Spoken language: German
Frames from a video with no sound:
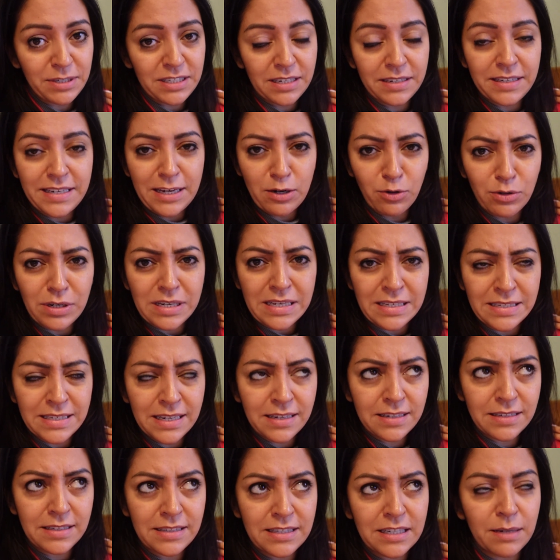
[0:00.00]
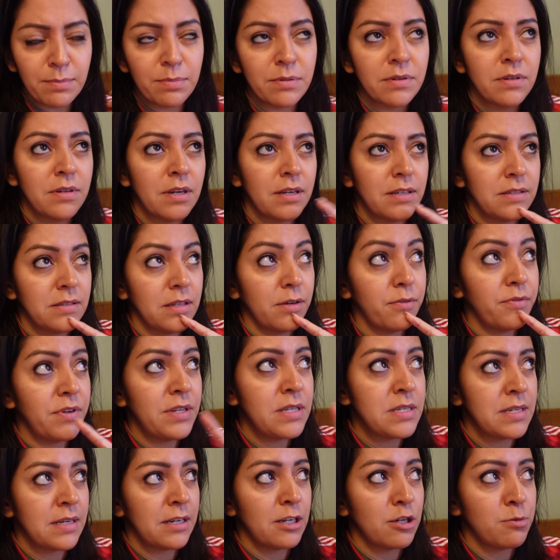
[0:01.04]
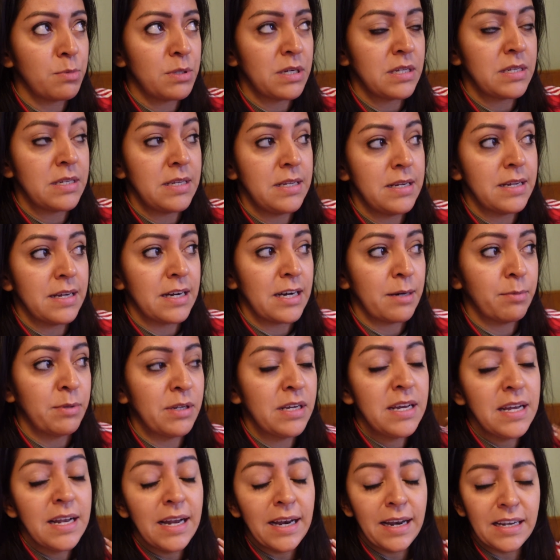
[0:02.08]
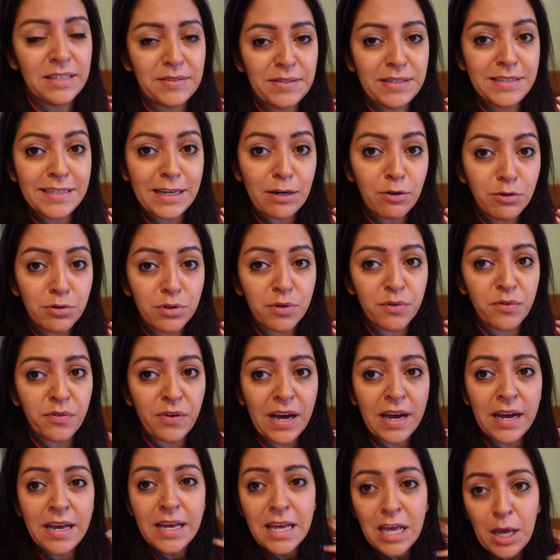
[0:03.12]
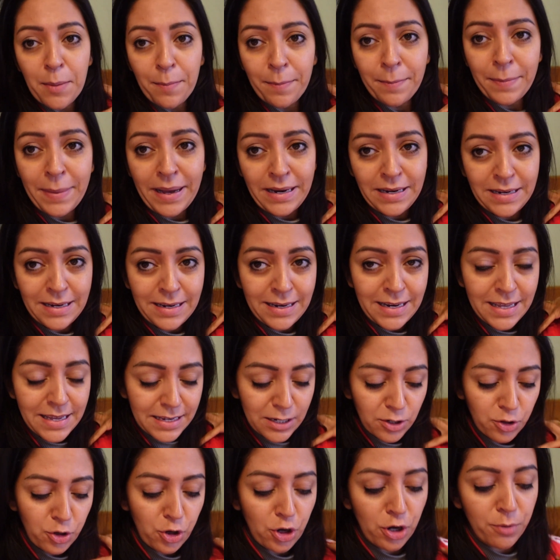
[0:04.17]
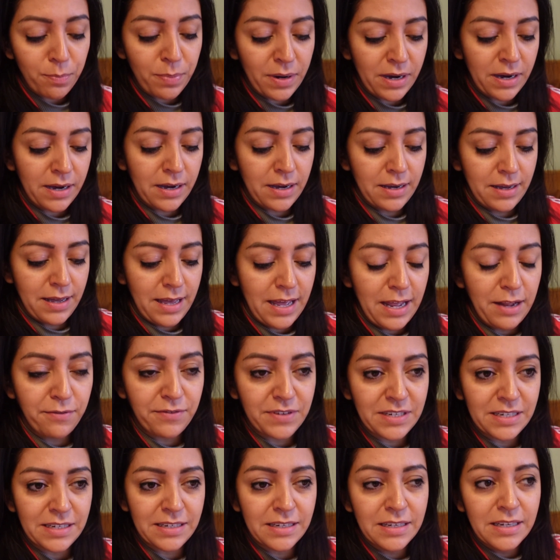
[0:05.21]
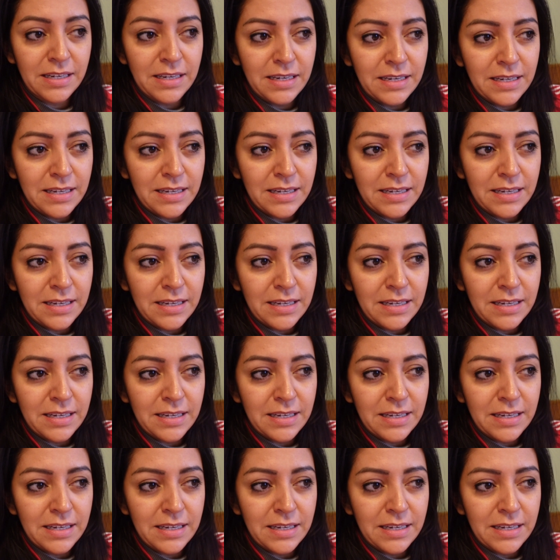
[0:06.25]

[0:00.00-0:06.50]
Ich hatte ja auch gesagt, ich habe das auf Insta, glaube ich, erzählt gehabt, dass wenn ich Auto fahre, meine linke Körperhälfte